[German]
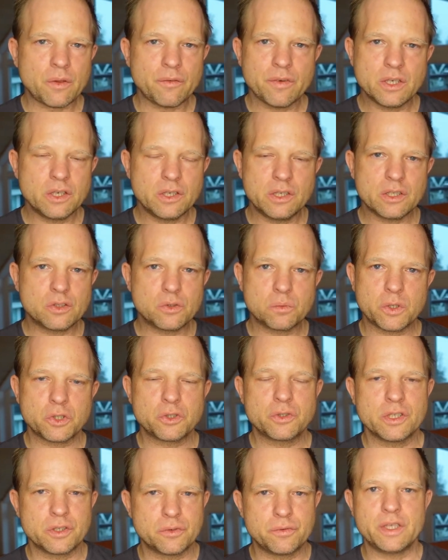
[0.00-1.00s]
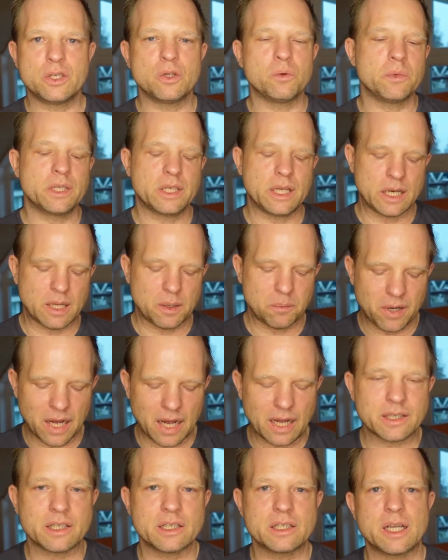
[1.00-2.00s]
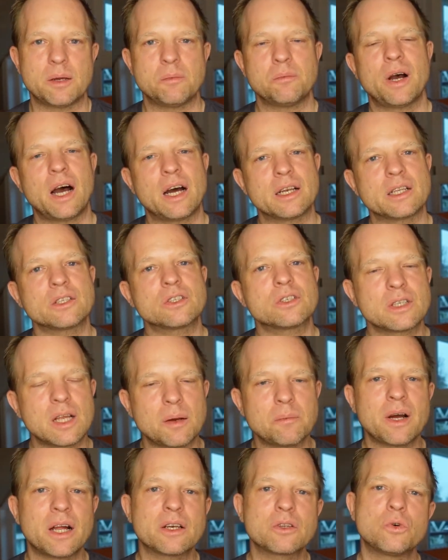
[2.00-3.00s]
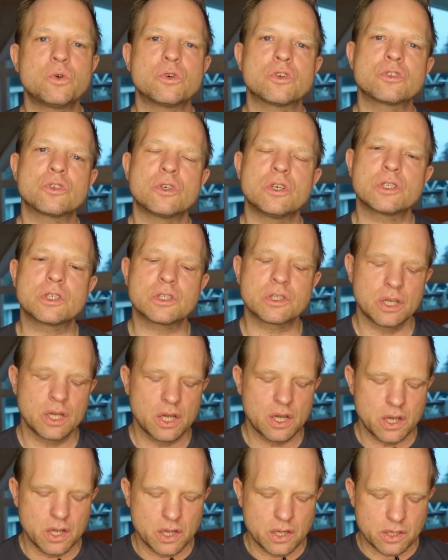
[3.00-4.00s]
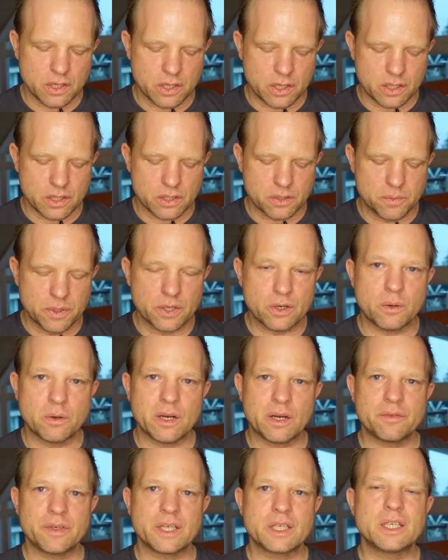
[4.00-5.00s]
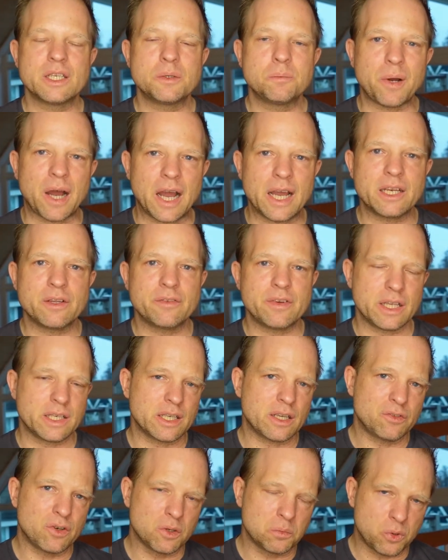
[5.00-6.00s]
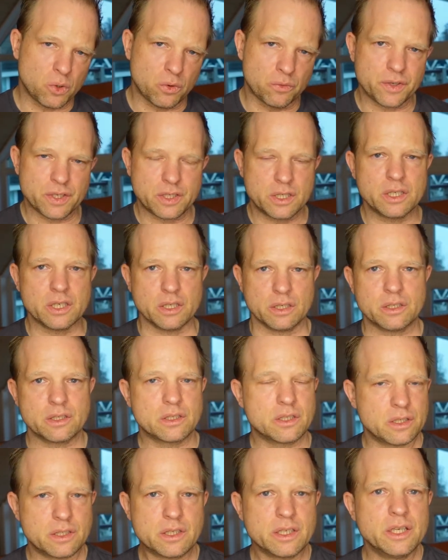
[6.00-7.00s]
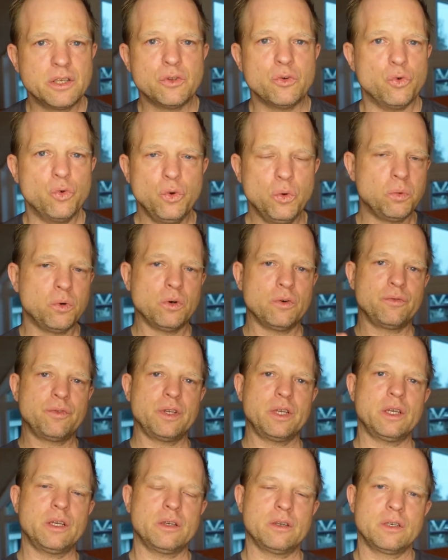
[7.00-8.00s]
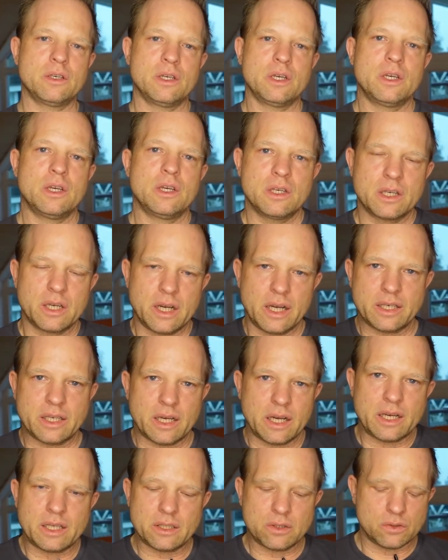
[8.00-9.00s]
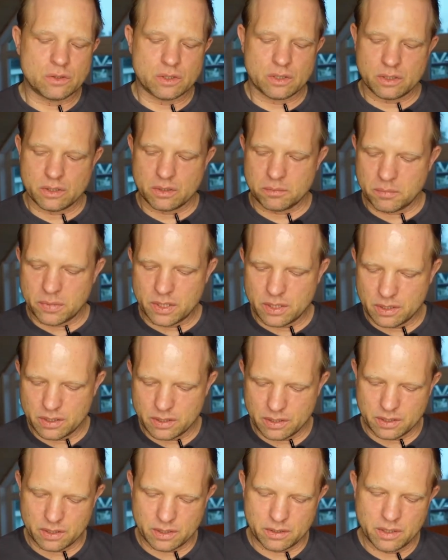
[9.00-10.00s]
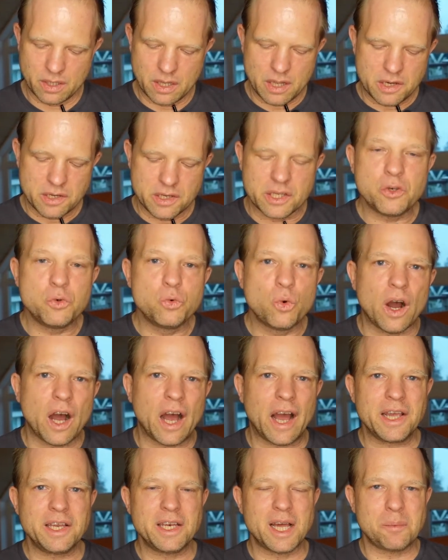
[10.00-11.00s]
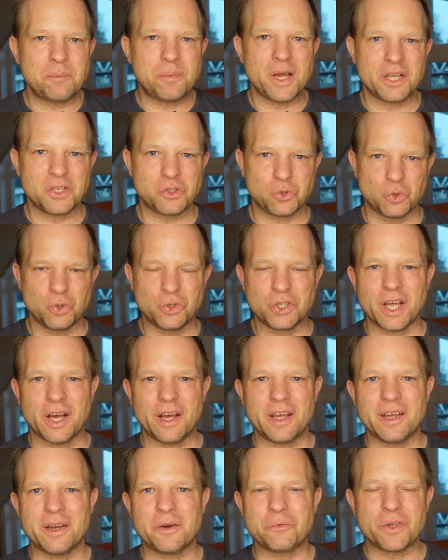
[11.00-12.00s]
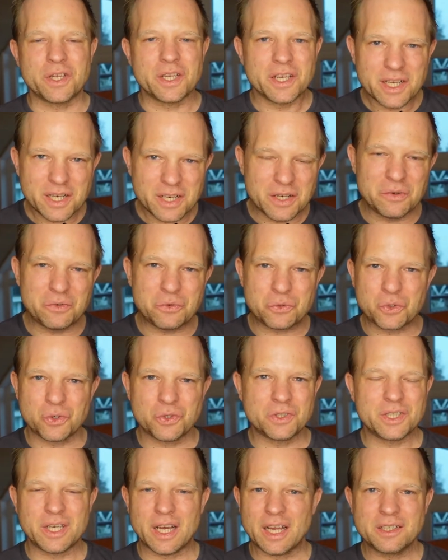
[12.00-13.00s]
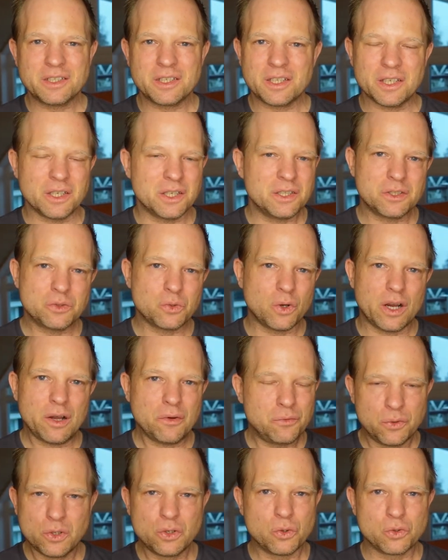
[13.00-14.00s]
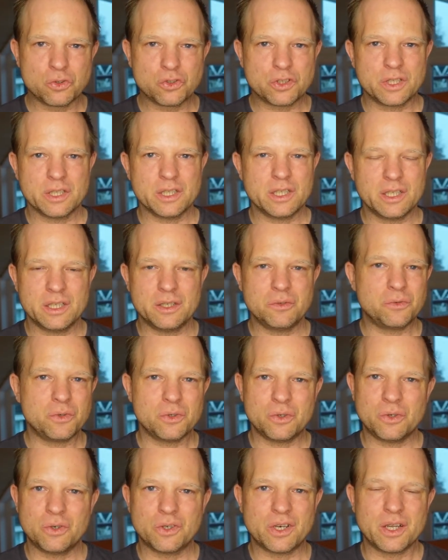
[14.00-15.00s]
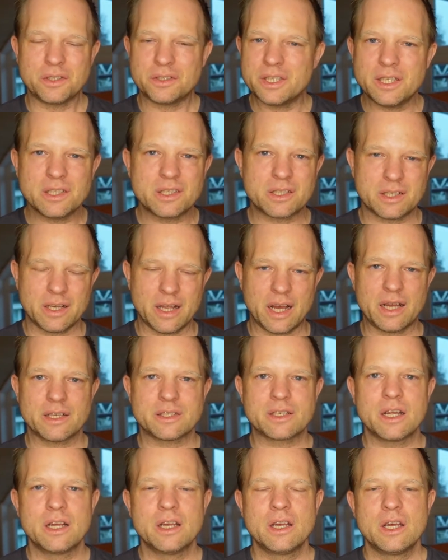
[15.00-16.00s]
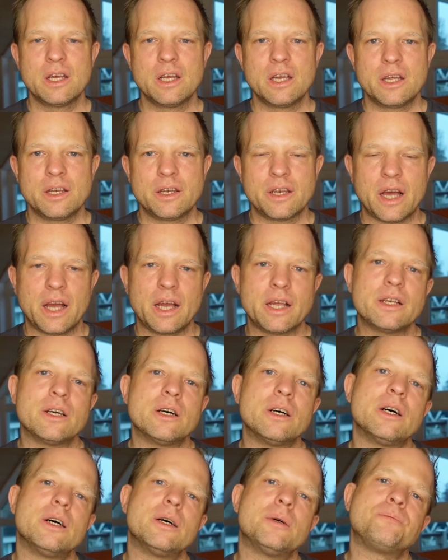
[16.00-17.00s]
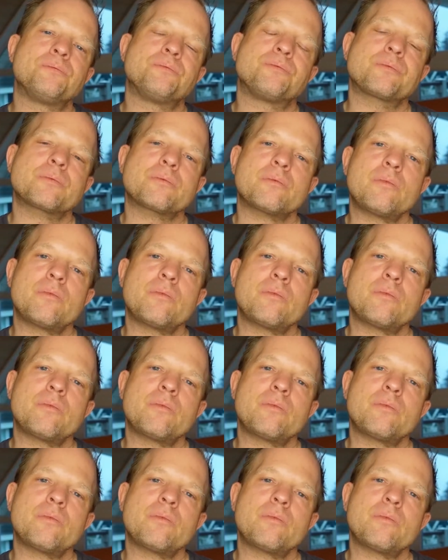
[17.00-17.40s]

wenn du dir zum Beispiel das Video mit deiner Partnerin, deinem Partner zusammen angucken solltest, ja, ist mir nochmal wichtig, beide werden davon profitieren. Das ist jetzt nicht eine Übung wie keine Ahnung, ähm, äh, die nur einer Person da irgendwie hilft und die andere ist so Erfüllungsgehilfe oder Dienstleister. Nein, ähm,